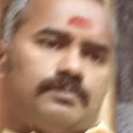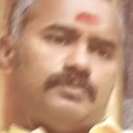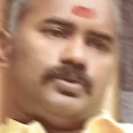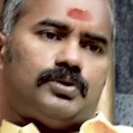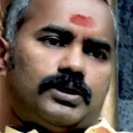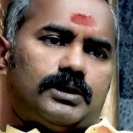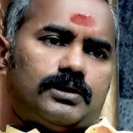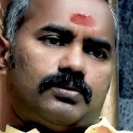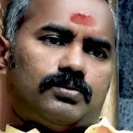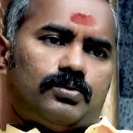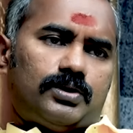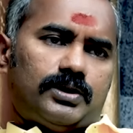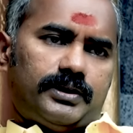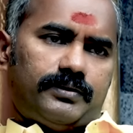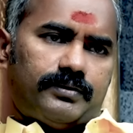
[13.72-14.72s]
திமுக
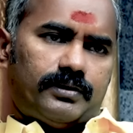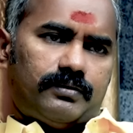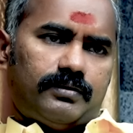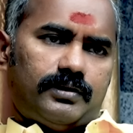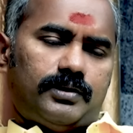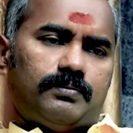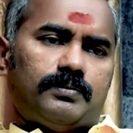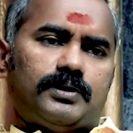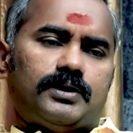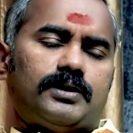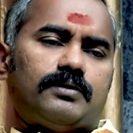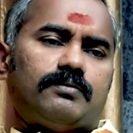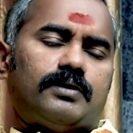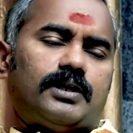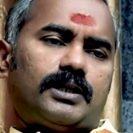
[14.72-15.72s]
கூட்டணி வர வேண்டும்
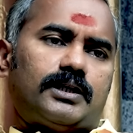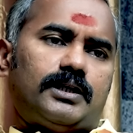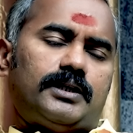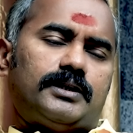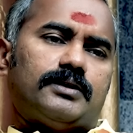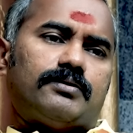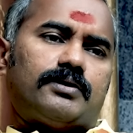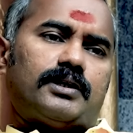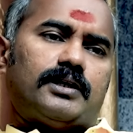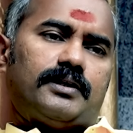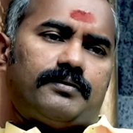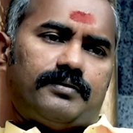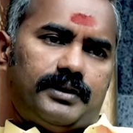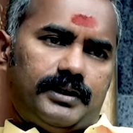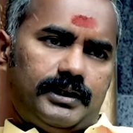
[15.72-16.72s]
என்று
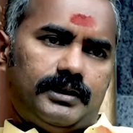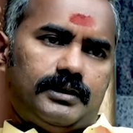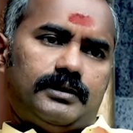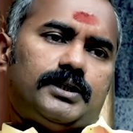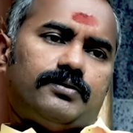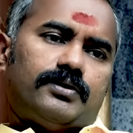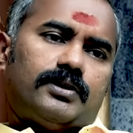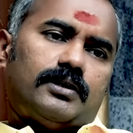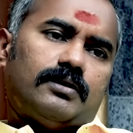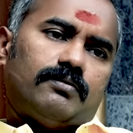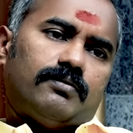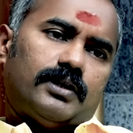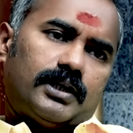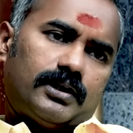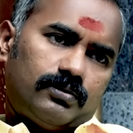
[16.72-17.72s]
வாக்களித்தவர்களை விட இவர்கள்
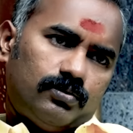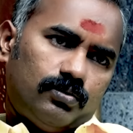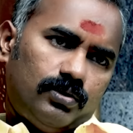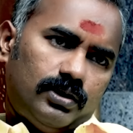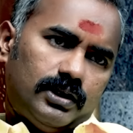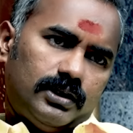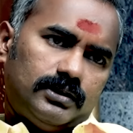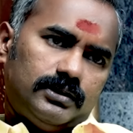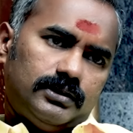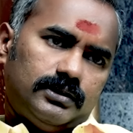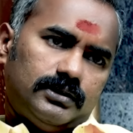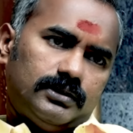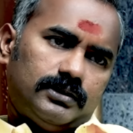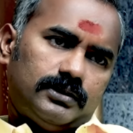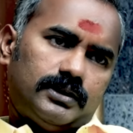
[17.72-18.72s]
வரக்கூடாது
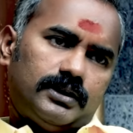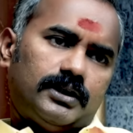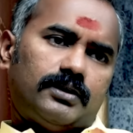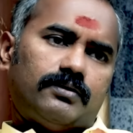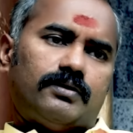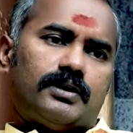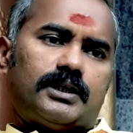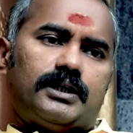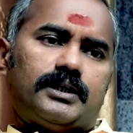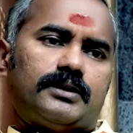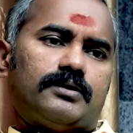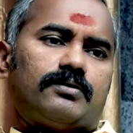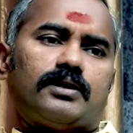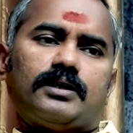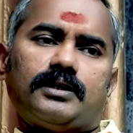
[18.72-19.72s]
என்று
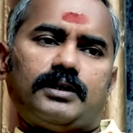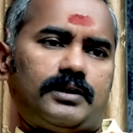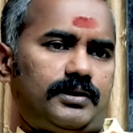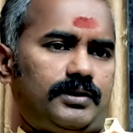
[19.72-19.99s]
வாக்களித்தவர்கள் தான்